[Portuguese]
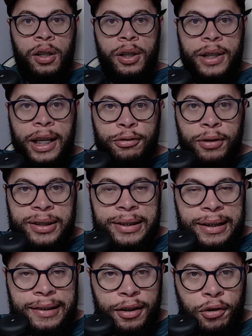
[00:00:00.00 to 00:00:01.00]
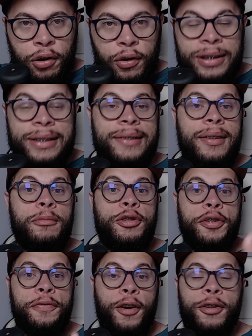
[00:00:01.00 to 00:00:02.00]
E aí, torcida tricolor, estamos
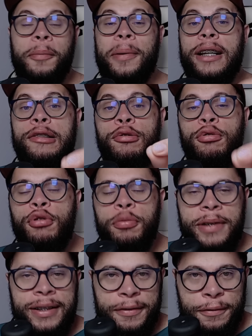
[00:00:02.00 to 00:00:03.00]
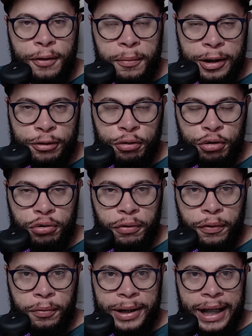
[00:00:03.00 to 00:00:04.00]
de volta para as últimas informações do
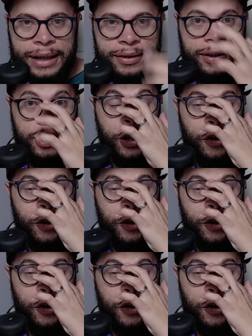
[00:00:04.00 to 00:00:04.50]
Fluminense.